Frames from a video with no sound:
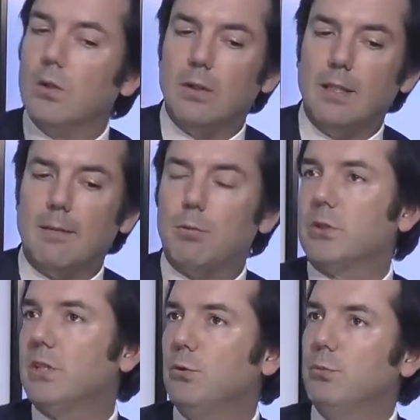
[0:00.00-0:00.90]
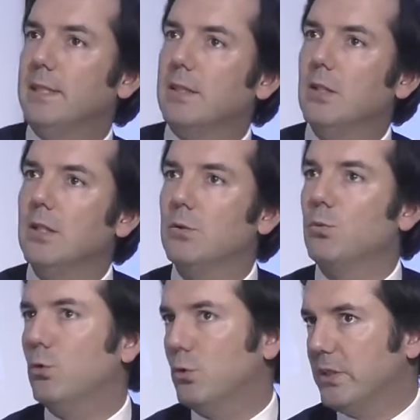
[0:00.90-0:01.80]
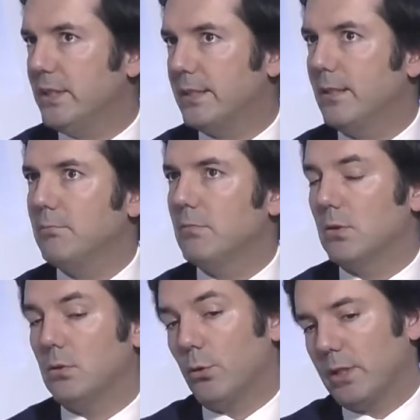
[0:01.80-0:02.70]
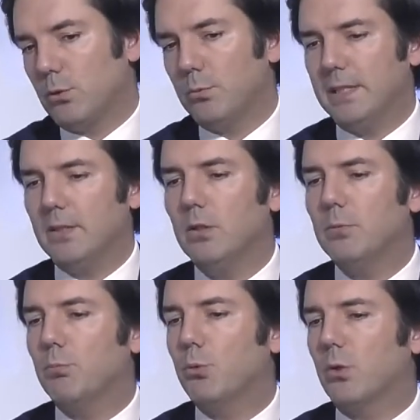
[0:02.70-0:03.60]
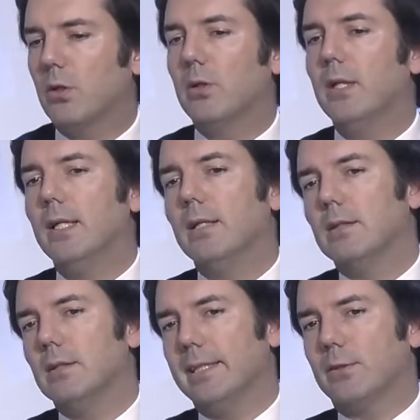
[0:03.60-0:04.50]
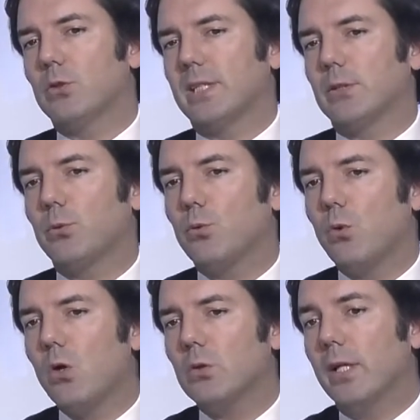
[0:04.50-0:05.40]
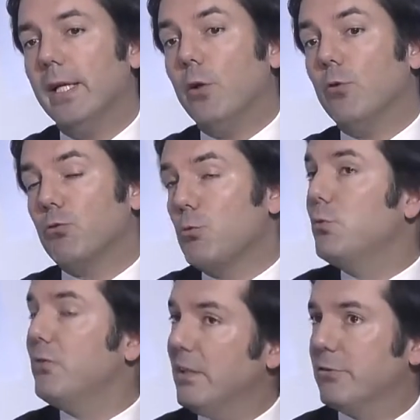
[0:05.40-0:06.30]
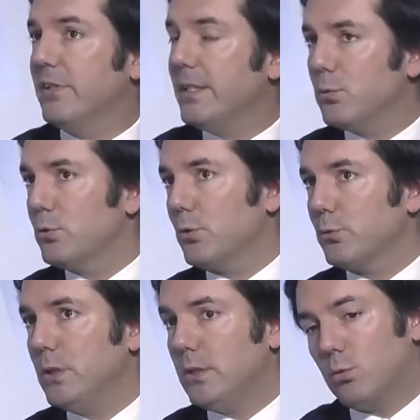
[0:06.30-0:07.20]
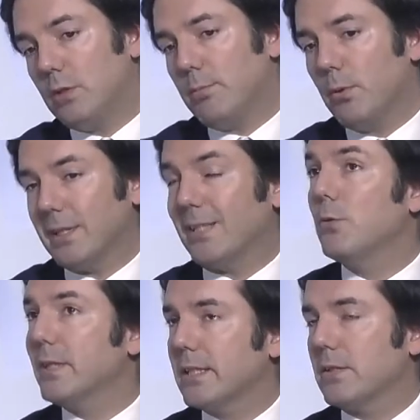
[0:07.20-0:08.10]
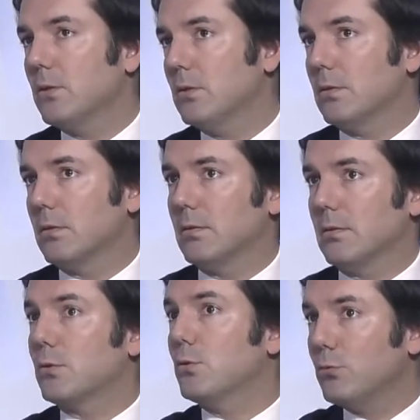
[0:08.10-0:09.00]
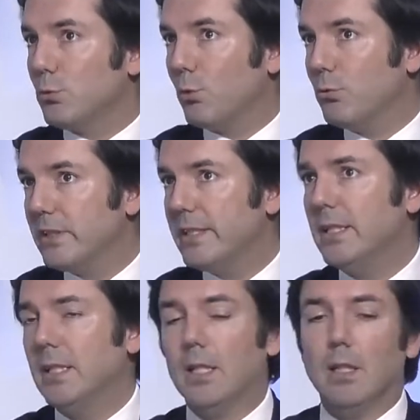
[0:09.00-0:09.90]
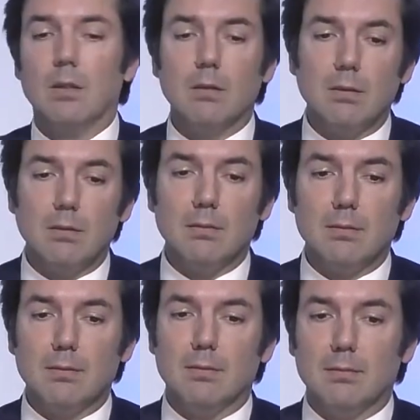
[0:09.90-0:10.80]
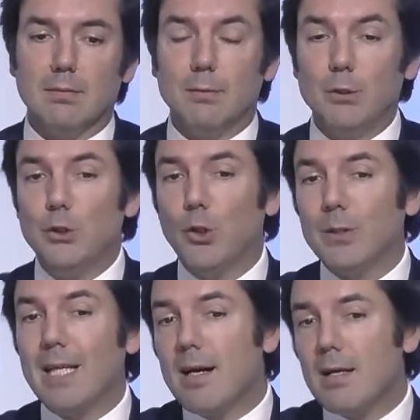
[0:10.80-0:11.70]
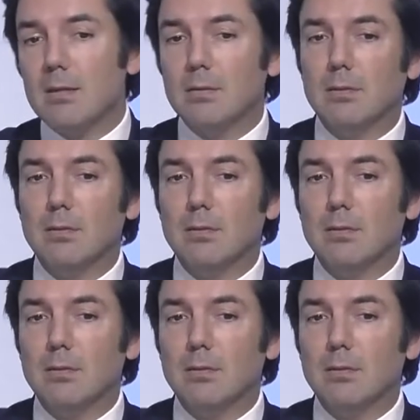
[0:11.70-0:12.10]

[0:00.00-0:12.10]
la blockchain du Bitcoin ou le système, euh, le réseau Bitcoin pour les transactions courantes, vous pouvez le faire aujourd'hui, tout dépend des commerçants que vous trouvez. Il y en a